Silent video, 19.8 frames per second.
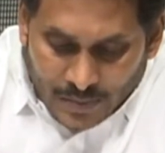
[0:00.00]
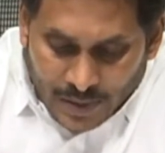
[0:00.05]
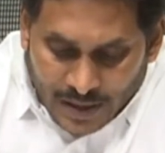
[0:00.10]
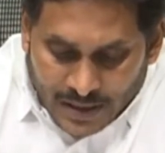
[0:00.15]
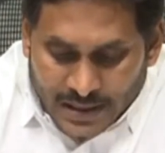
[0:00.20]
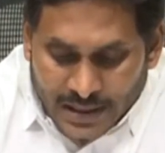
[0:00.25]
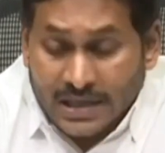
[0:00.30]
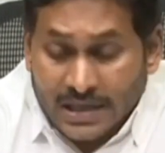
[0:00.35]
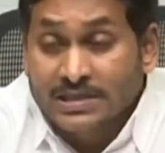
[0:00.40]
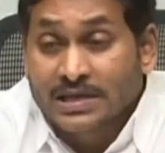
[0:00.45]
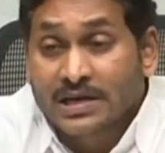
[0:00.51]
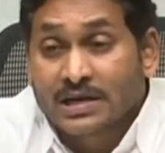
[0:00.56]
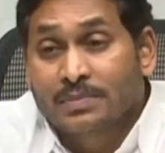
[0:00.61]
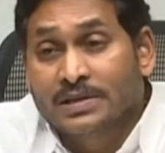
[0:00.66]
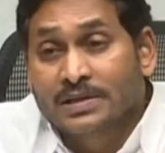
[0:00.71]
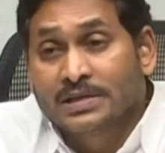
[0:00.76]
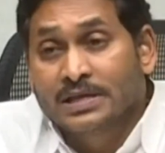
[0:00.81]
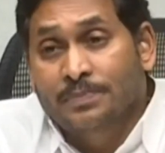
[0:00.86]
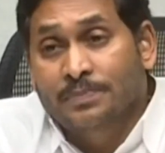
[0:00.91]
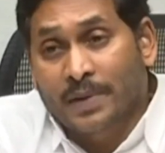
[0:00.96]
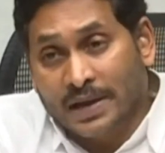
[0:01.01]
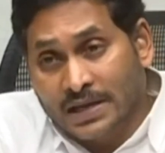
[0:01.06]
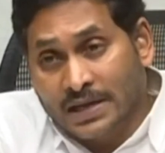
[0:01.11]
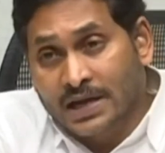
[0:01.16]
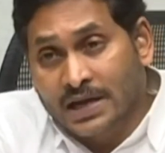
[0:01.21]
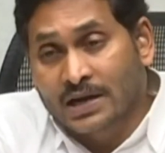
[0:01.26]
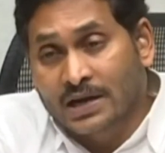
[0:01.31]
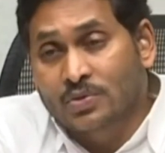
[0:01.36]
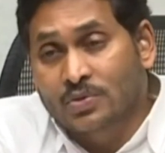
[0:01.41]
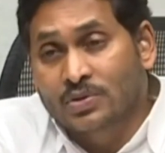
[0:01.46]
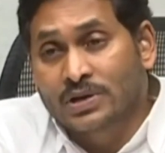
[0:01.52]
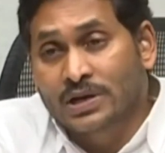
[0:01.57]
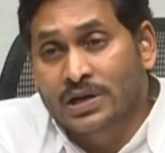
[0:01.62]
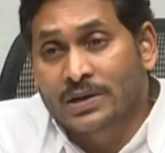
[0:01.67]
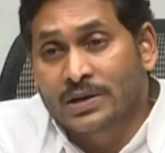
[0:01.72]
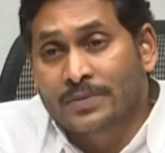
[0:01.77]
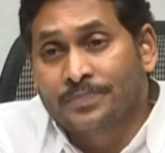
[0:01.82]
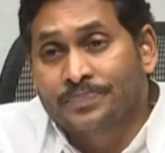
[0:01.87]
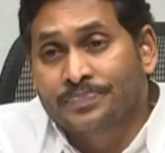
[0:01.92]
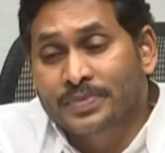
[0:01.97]
పది లక్షల మంది పైగా ఉన్న
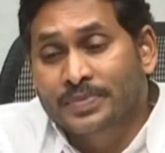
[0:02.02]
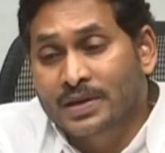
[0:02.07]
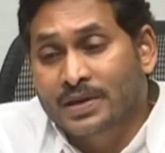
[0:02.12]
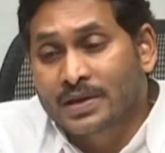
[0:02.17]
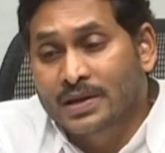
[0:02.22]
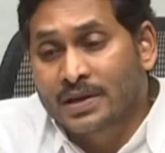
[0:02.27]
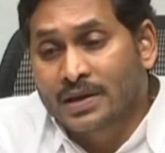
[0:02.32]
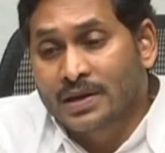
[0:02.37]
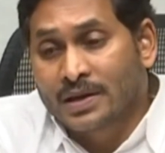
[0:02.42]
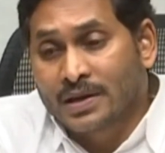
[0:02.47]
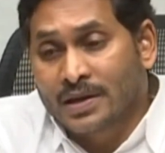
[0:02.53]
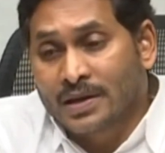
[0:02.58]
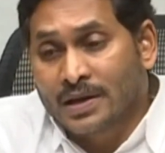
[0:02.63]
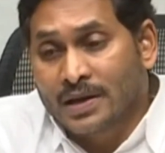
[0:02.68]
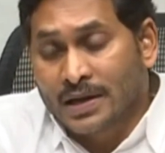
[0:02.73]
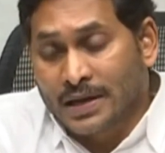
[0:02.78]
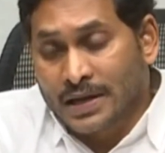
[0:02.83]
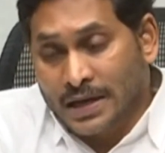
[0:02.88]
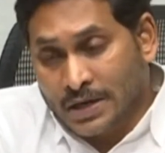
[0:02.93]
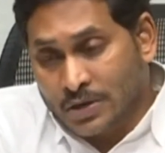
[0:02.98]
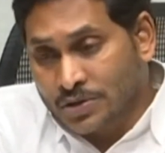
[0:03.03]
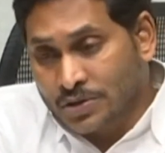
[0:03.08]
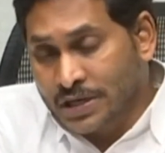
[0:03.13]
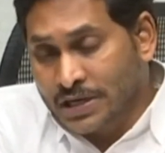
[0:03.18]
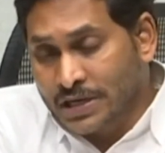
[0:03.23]
ఏడో